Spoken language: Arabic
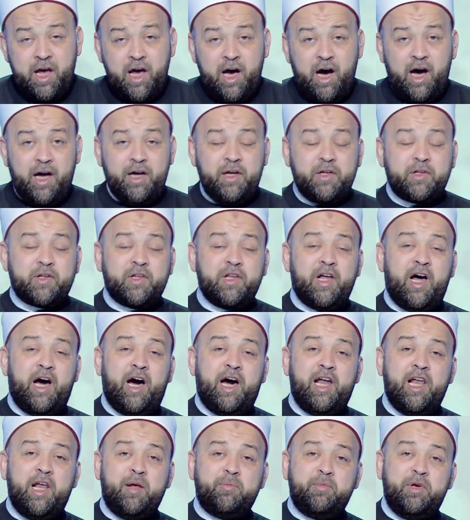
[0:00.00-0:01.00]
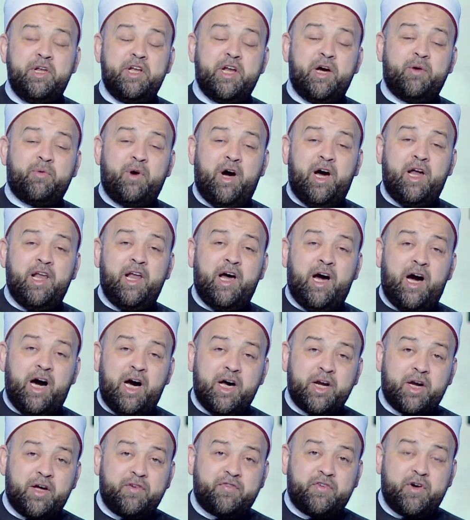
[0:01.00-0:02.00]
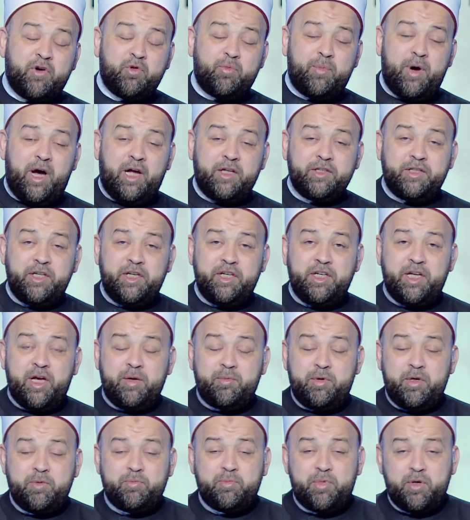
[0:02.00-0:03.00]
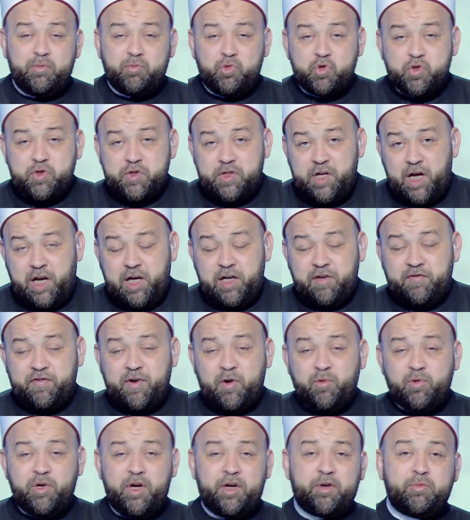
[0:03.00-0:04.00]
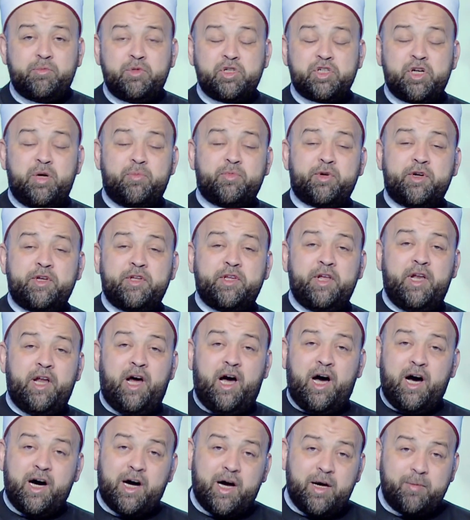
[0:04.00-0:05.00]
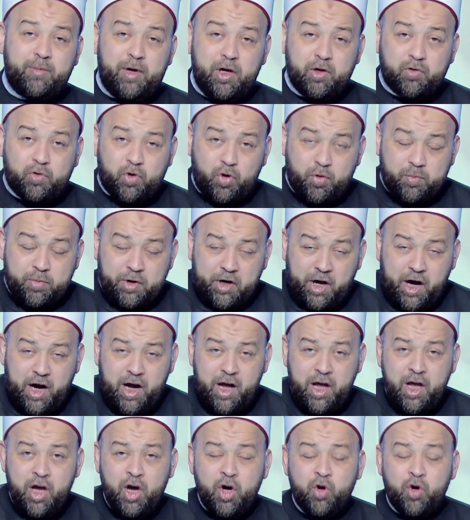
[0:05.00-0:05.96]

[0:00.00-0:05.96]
هيطلع على منى وعلى عرفة وبعدين يبيد بمزدلفة ويرمي جمرة العقبة الكبرى